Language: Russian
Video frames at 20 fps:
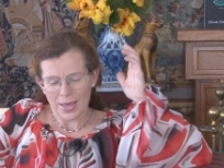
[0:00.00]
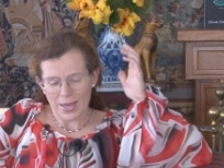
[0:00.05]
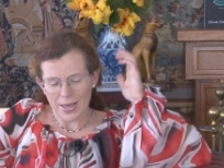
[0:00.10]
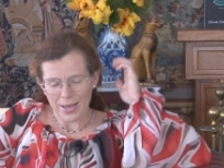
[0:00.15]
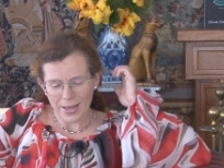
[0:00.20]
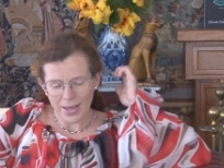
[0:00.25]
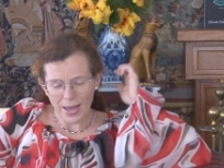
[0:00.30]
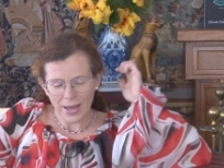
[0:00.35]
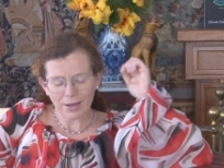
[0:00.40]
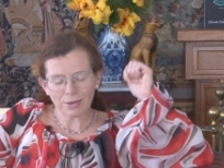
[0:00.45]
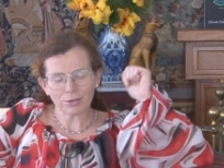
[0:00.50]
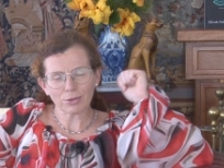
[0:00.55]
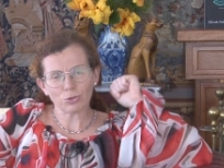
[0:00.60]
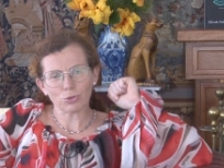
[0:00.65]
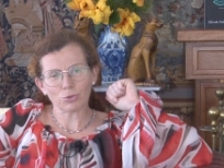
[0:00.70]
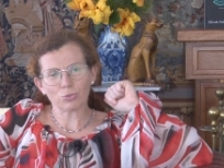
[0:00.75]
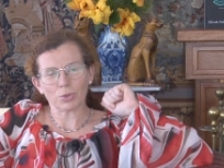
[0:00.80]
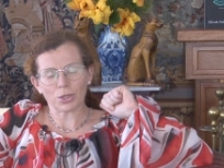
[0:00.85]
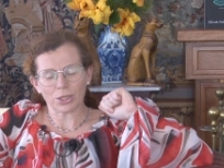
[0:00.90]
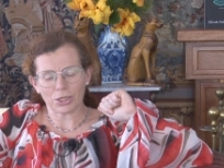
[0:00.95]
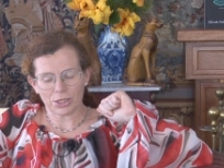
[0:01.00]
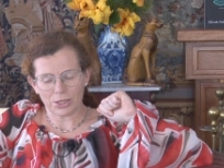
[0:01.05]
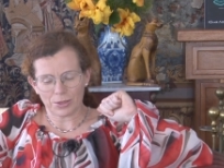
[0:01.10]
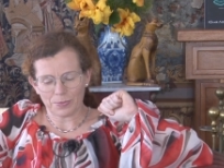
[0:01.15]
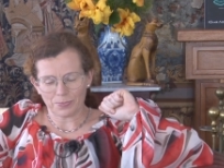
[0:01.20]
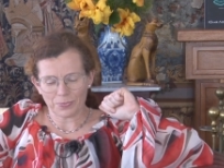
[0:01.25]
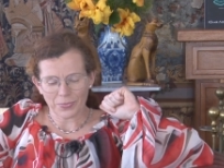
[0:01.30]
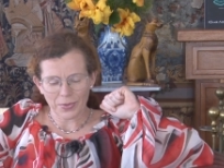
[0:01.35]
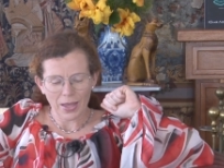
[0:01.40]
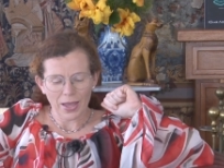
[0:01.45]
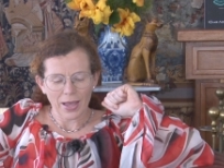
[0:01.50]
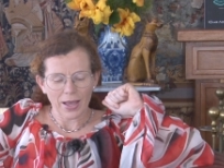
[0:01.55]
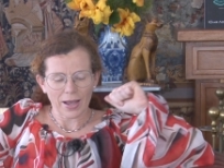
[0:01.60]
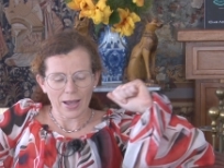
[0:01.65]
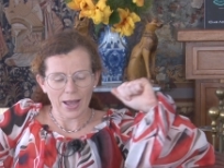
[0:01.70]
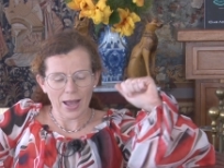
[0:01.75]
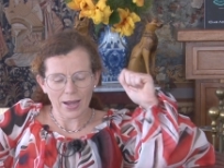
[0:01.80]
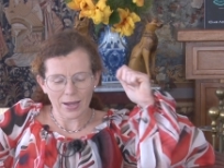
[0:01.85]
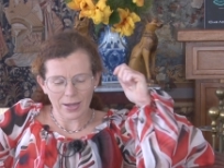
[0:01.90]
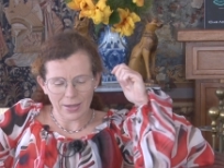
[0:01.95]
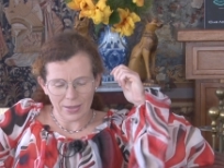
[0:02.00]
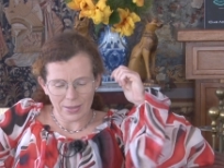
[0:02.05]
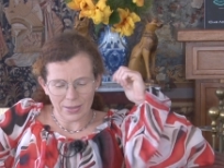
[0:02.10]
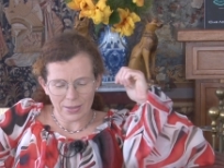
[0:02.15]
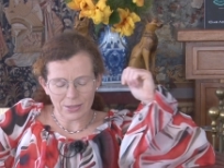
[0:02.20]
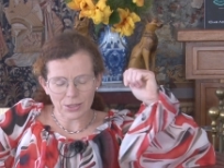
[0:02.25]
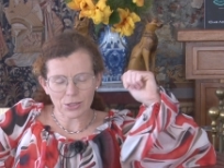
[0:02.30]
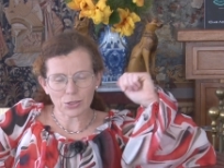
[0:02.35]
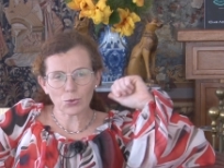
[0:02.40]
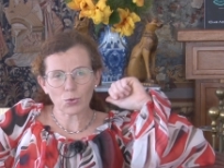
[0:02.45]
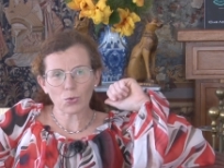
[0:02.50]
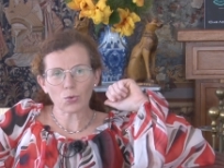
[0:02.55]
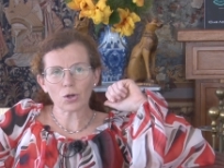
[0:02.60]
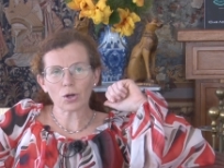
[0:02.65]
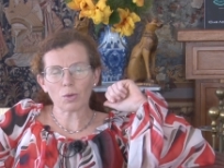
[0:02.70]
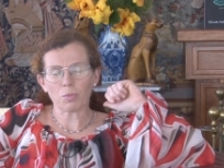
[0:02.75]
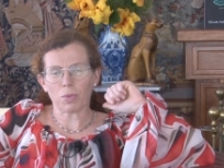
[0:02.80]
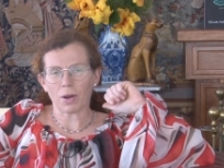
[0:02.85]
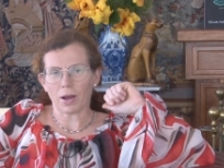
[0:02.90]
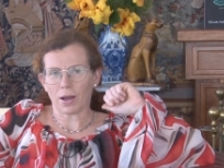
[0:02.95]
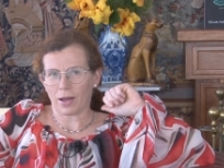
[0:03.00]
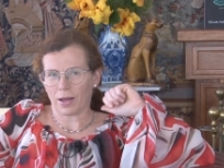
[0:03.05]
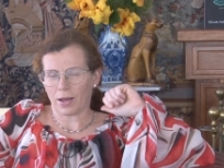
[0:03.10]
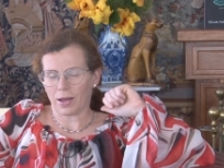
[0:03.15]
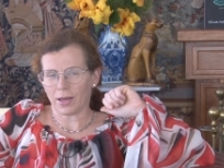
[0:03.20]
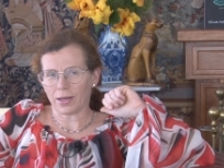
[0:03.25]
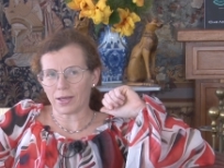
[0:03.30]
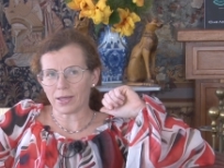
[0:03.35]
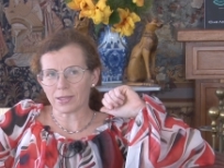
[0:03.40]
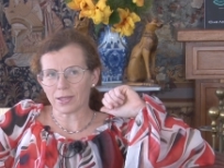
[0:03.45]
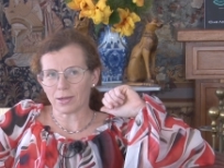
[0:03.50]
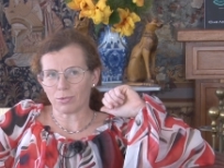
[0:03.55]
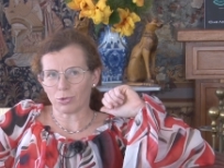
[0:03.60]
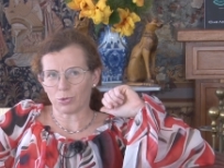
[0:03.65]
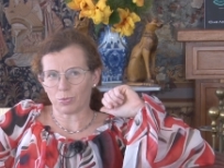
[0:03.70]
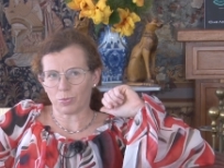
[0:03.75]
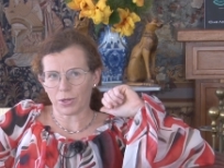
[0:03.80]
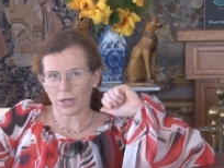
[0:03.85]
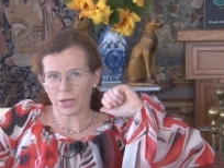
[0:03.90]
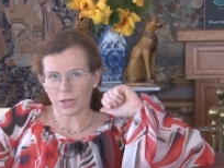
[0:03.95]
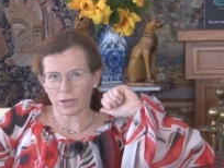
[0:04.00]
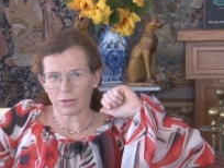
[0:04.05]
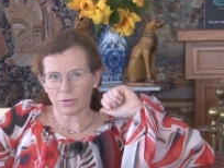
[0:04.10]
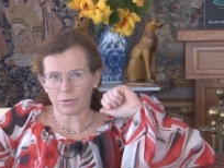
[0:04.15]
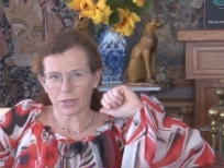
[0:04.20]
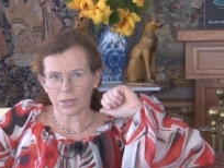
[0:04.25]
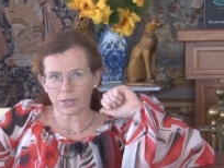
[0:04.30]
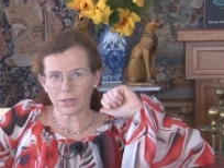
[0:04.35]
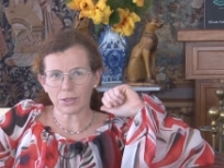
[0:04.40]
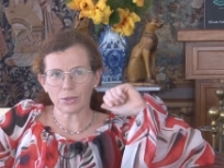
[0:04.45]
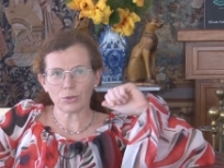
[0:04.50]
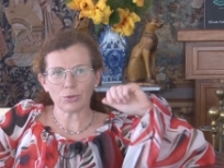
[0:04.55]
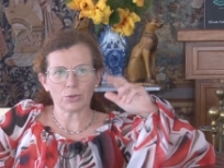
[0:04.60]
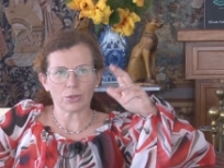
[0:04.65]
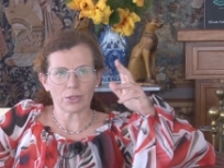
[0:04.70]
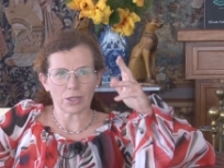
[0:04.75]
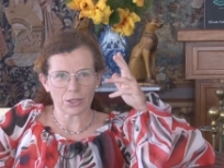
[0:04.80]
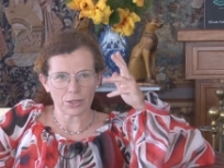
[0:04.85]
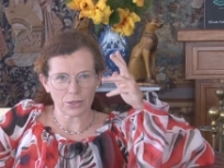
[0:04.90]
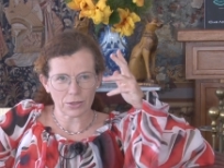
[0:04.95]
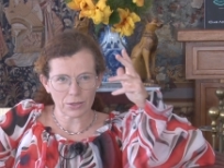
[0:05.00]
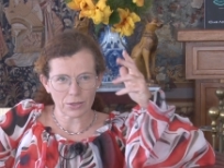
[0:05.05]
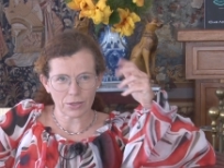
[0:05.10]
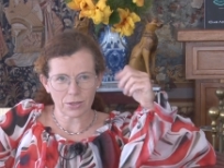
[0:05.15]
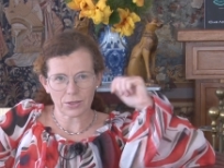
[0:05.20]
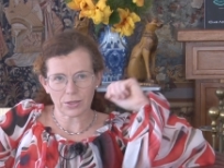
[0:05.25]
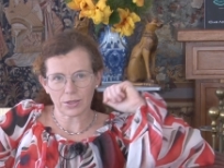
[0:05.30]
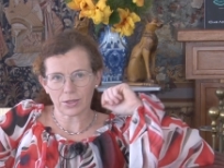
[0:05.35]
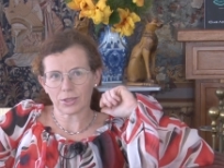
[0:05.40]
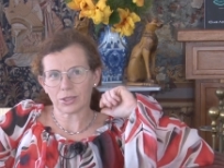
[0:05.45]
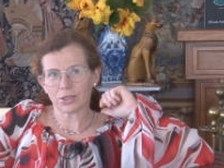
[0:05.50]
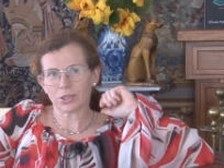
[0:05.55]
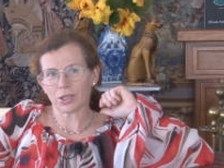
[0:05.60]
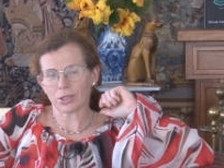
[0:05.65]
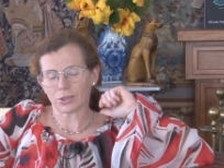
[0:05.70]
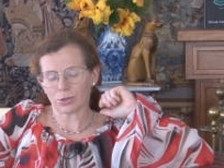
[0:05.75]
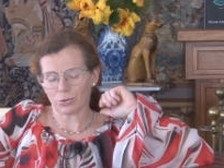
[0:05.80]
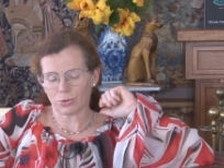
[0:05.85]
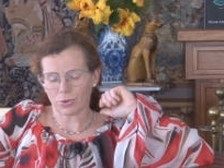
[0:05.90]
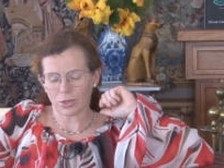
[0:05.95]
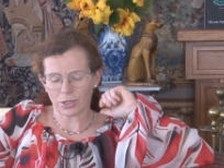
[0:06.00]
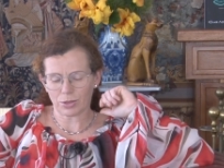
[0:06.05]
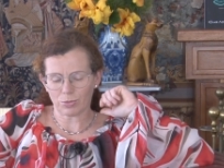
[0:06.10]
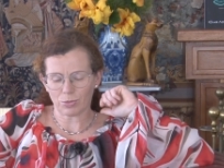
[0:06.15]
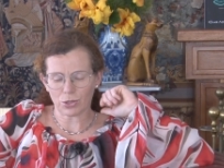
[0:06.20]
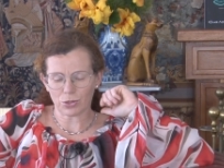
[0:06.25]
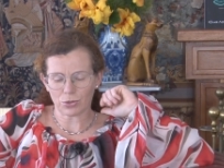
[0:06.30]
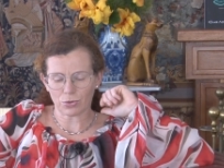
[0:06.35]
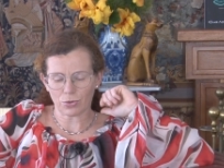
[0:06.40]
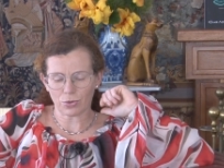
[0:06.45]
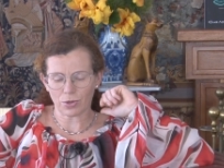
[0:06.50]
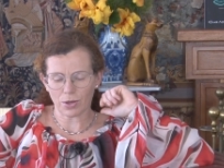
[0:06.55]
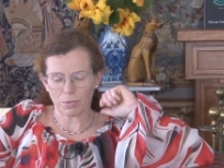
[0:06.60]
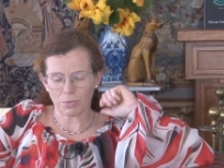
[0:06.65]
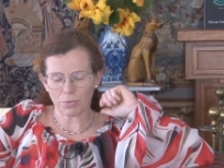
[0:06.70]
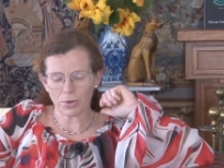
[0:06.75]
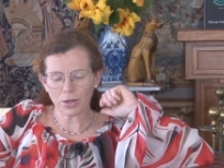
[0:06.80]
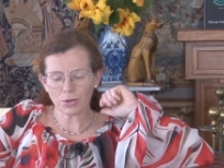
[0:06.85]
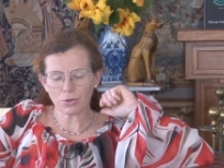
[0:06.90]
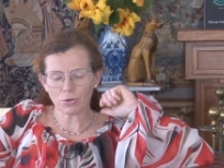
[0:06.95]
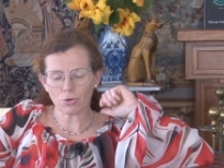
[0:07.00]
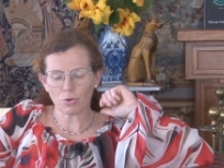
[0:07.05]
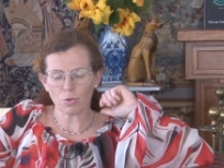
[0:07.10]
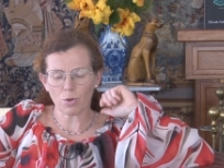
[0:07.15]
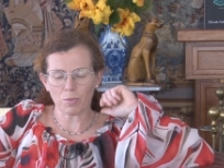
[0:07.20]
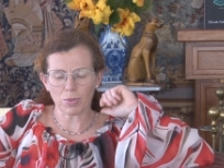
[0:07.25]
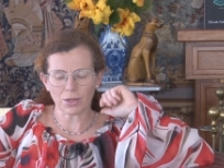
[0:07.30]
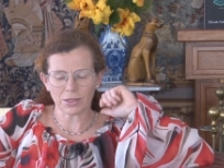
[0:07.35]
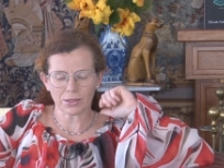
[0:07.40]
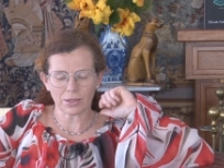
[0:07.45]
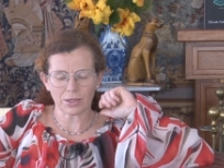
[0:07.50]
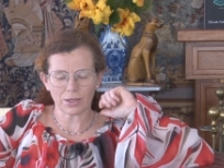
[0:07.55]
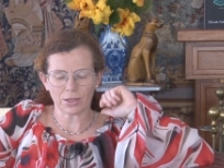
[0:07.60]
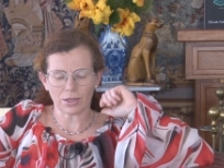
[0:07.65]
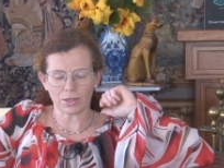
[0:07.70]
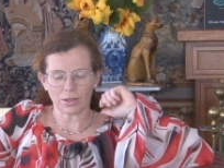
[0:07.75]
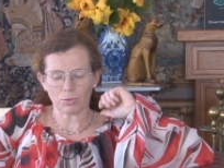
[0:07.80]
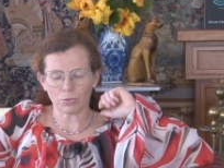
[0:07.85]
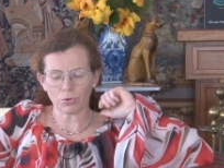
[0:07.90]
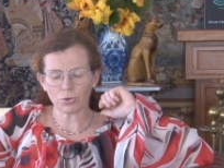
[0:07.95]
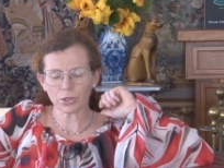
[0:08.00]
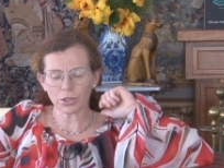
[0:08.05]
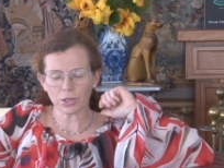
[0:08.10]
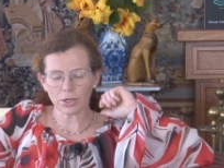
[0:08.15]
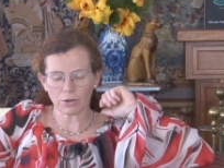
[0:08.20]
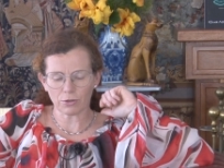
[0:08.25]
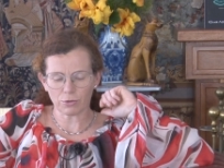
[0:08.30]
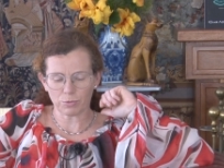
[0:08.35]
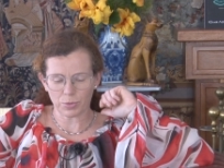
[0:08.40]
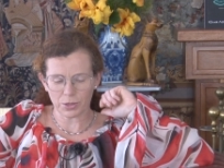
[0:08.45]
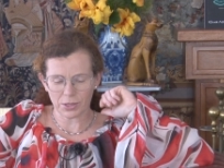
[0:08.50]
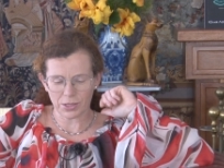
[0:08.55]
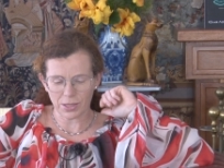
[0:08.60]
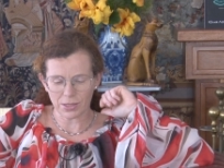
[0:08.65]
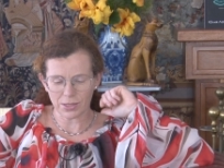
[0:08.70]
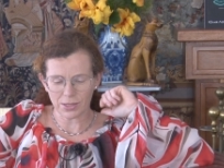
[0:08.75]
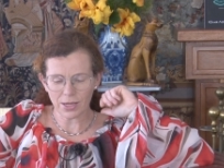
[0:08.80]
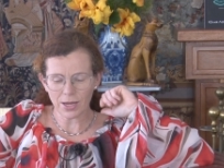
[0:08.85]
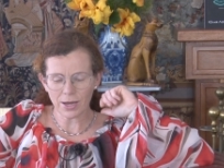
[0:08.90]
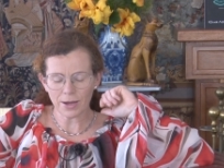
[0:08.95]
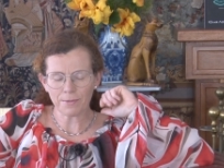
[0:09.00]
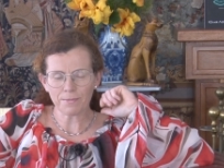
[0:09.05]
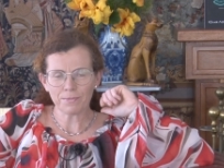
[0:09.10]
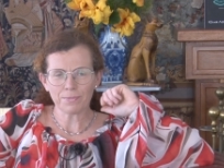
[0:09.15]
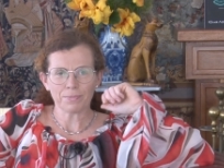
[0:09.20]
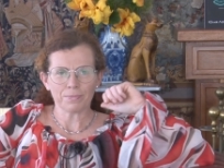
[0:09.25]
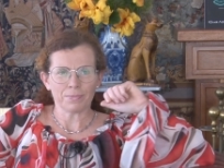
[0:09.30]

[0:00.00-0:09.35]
И как вы думаете, как э, Скороба, а если бы он приехал в Россию и начал здесь делать частную космическую компанию, его Бастрыкин и Бортников посадили,